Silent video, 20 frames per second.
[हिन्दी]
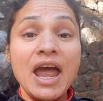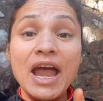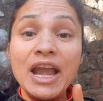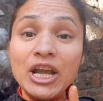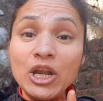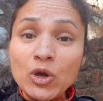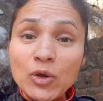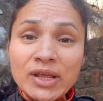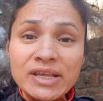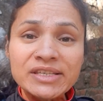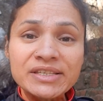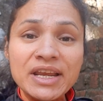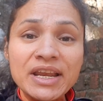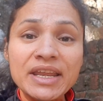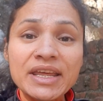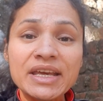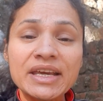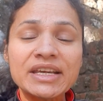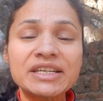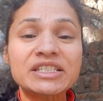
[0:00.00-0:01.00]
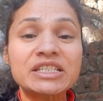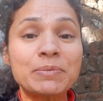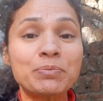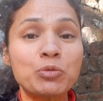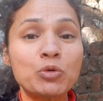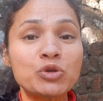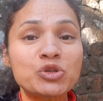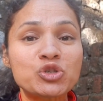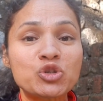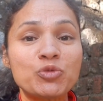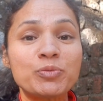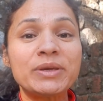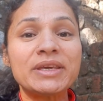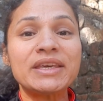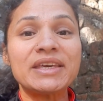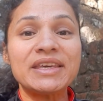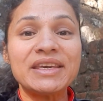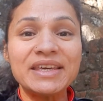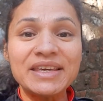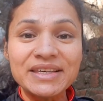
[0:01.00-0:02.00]
एंड्योरेंस रनिंग इज सपोज टू
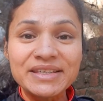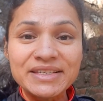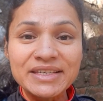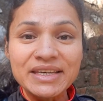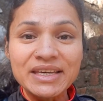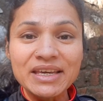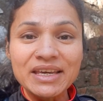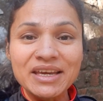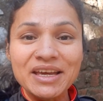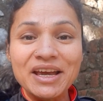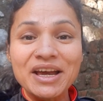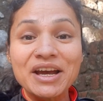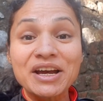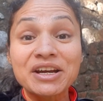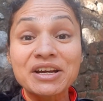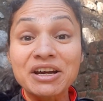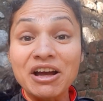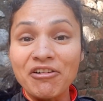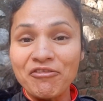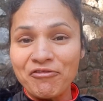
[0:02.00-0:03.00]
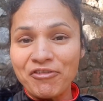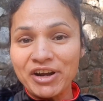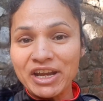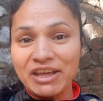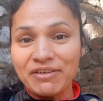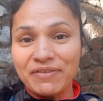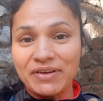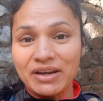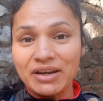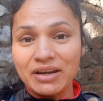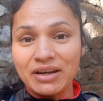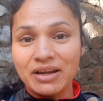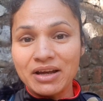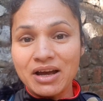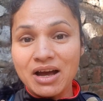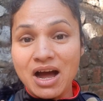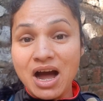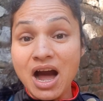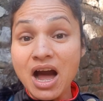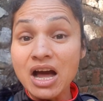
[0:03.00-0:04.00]
बी ईजी कंफर्टेबल
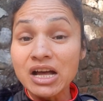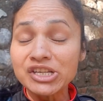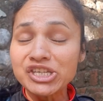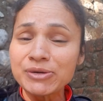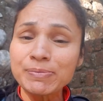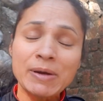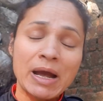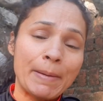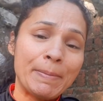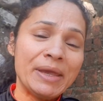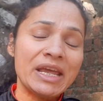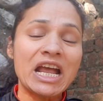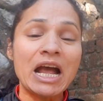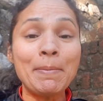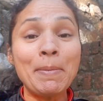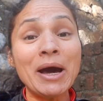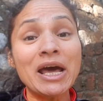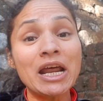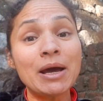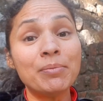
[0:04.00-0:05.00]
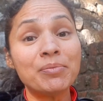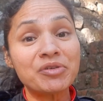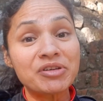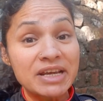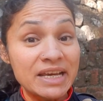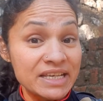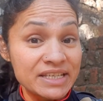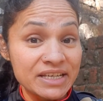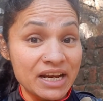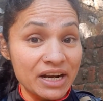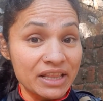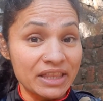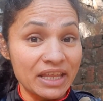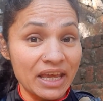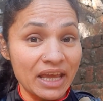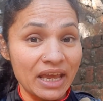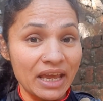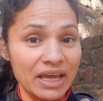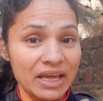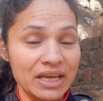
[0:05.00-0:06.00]
हाँ जब कभी कभार हम रेस
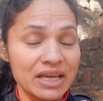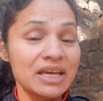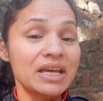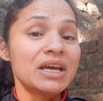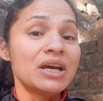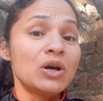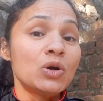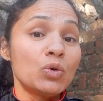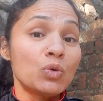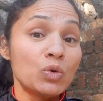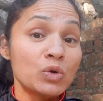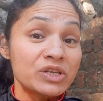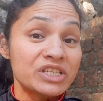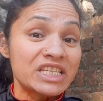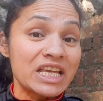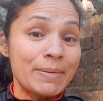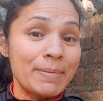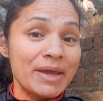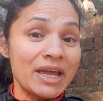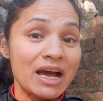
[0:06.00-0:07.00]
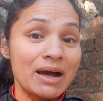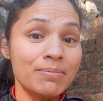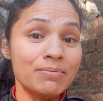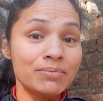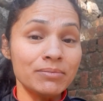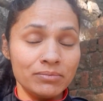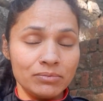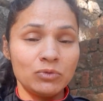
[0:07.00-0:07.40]
करते हैं उस समय हम